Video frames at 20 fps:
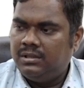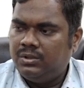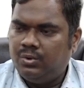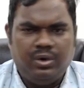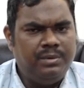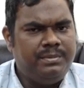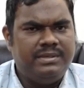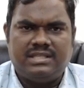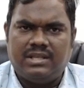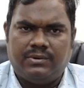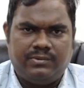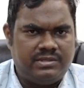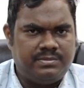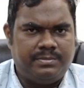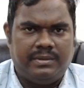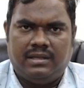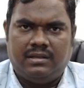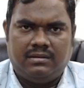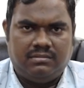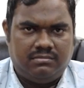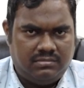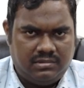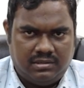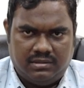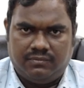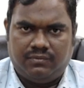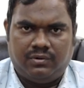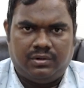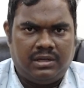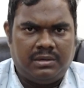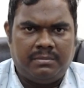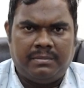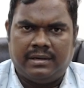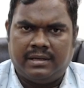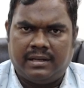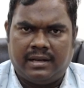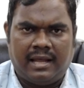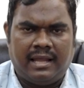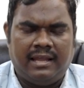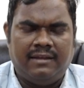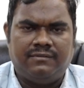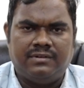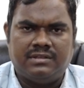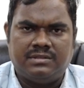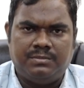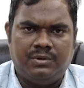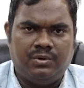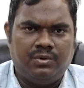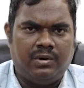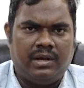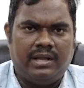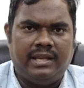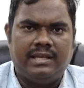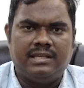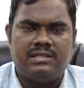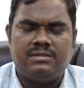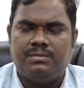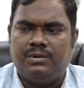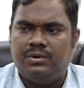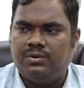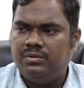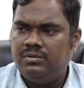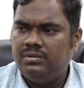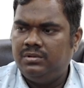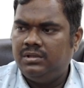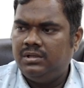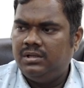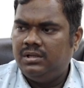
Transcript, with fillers: कोई भी सर्विस में हैं फॉर देट मैटर आई में हो आई में हो